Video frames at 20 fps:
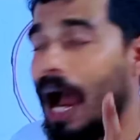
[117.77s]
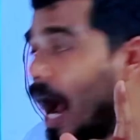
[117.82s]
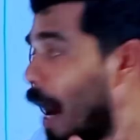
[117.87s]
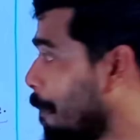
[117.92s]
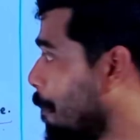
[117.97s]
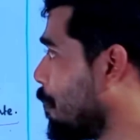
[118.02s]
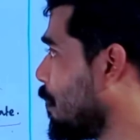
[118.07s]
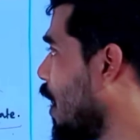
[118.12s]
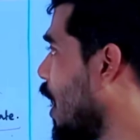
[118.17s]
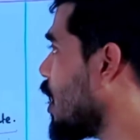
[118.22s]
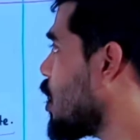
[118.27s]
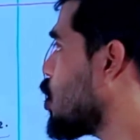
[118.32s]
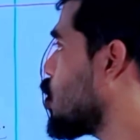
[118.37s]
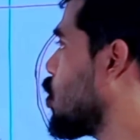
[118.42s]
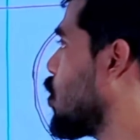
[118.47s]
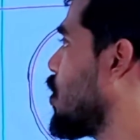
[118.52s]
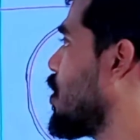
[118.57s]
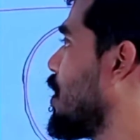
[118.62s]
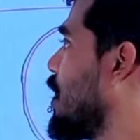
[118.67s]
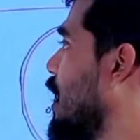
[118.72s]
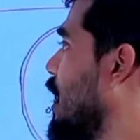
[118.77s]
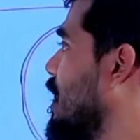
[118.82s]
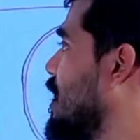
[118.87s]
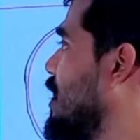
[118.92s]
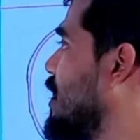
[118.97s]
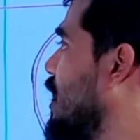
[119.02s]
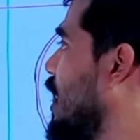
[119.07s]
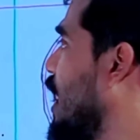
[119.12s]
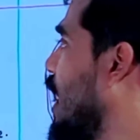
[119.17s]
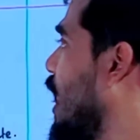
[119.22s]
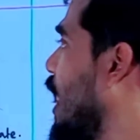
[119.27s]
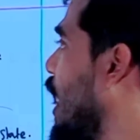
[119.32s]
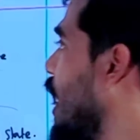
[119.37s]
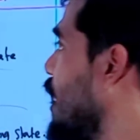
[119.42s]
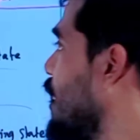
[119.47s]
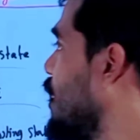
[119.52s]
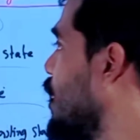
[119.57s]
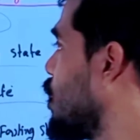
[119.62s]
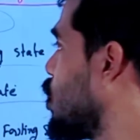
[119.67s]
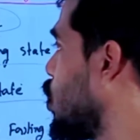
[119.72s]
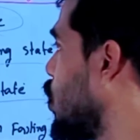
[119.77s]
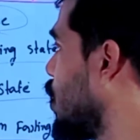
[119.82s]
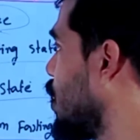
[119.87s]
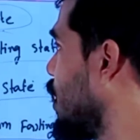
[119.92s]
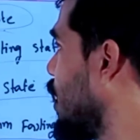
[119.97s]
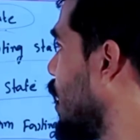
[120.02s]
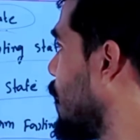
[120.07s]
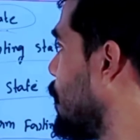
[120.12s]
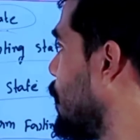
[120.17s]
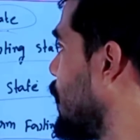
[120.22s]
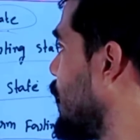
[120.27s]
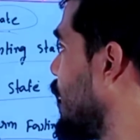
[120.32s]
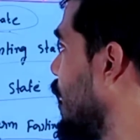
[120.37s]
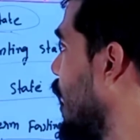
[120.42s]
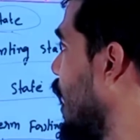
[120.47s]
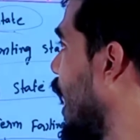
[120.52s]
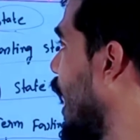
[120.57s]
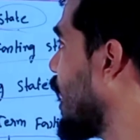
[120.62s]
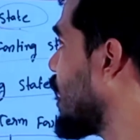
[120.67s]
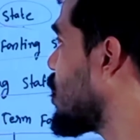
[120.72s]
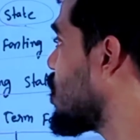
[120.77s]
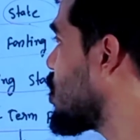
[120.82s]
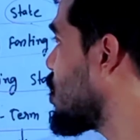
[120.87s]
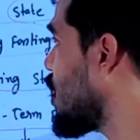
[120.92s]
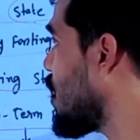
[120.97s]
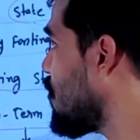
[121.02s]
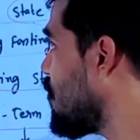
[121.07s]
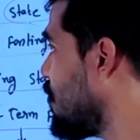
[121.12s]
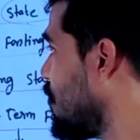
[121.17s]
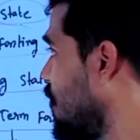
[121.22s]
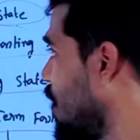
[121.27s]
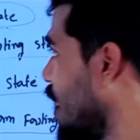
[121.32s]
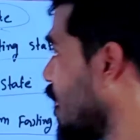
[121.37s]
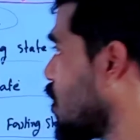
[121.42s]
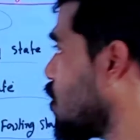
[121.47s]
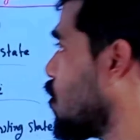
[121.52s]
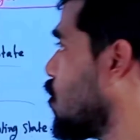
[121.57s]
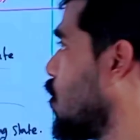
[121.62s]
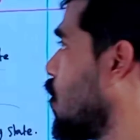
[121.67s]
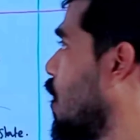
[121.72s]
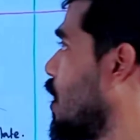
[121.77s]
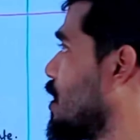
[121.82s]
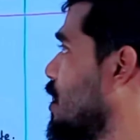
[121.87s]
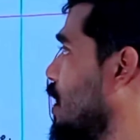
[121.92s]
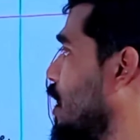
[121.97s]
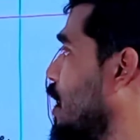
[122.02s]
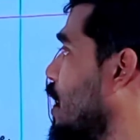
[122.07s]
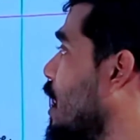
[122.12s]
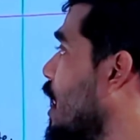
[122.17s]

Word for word: আপনার শরীরের যে এই যে শরীরের যে এক্সট্রা ফ্যাটগুলো আছে